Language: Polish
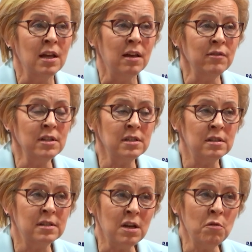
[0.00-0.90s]
A więc
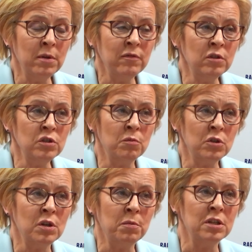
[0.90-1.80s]
z całą pewnością
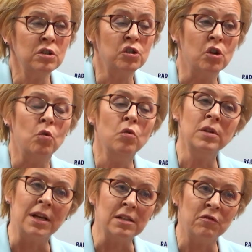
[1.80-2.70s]
można powiedzieć, że u
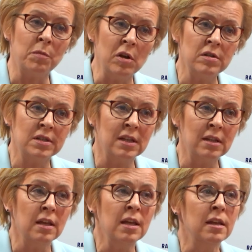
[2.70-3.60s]
nas w
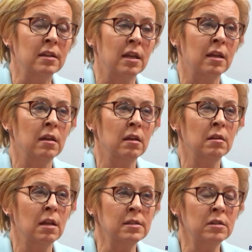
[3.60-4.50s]
Polsce te e,
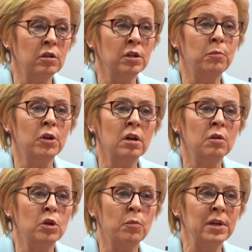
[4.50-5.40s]
nastroje
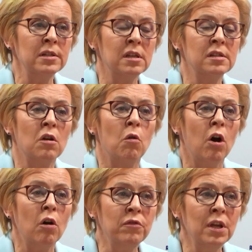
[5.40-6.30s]
proeuropejskie są
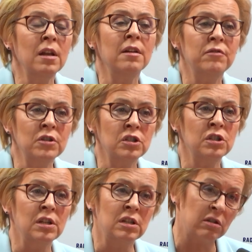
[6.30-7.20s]
o wiele
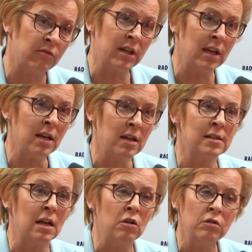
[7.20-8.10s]
wyższe niż w krajach
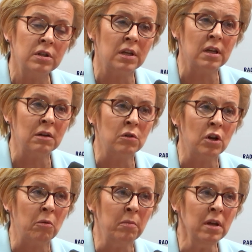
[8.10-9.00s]
zachodniej
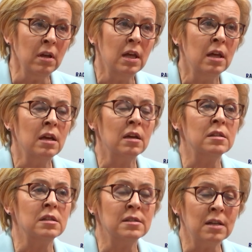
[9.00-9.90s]
Europy,
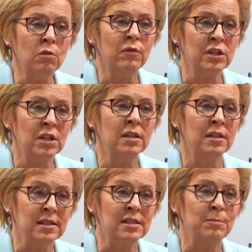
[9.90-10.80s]
gdzie zauważany
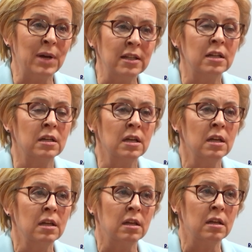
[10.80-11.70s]
jest spadek
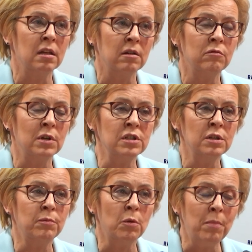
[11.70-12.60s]

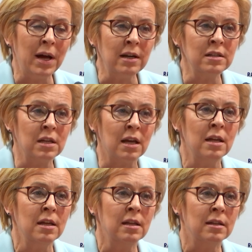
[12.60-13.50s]
właśnie poparcia
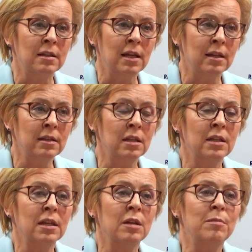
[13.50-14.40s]
dla tej
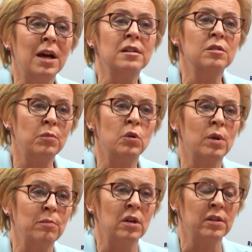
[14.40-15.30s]
takiej bardzo
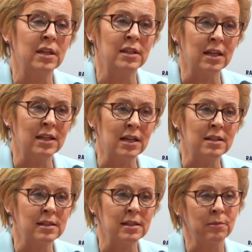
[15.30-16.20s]
pogłębionej integracji.